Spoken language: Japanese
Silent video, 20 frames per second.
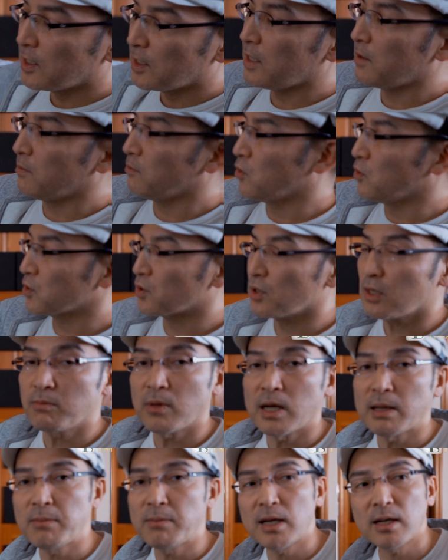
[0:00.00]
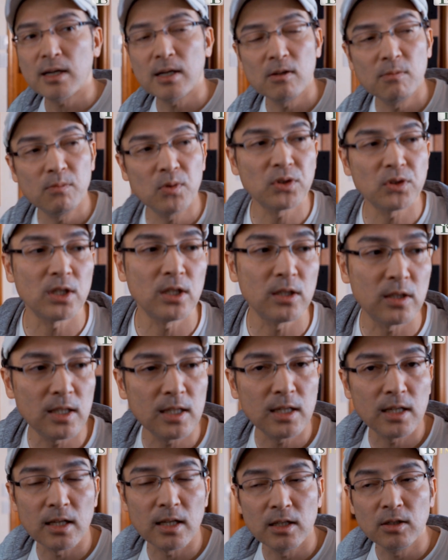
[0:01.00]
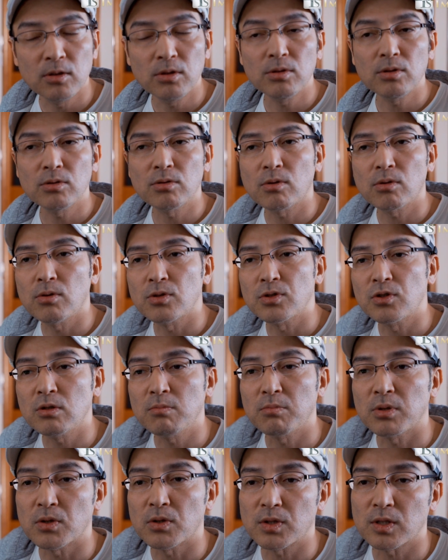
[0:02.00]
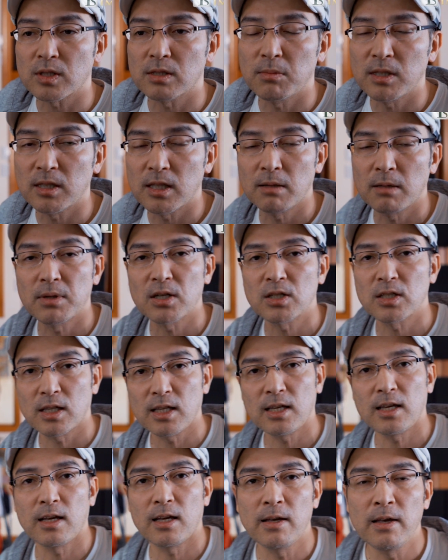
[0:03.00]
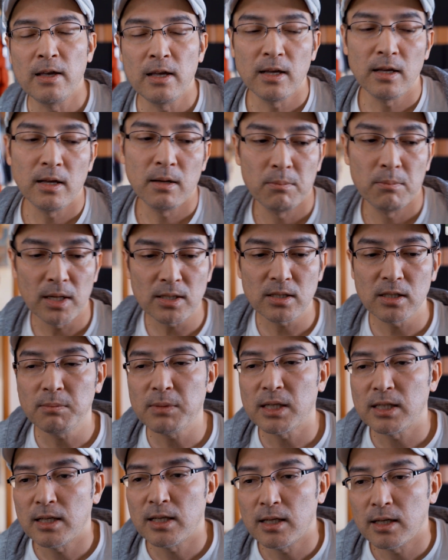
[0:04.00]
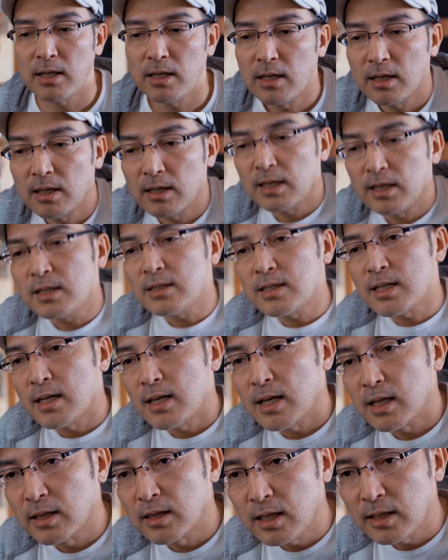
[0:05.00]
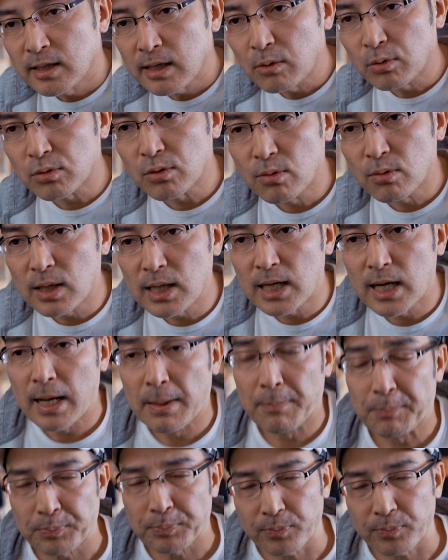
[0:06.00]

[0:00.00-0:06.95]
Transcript: でねもうそれ前々から思っていていろいろとこう準備を進めていましてまず今ね、えー、現在やっていたことは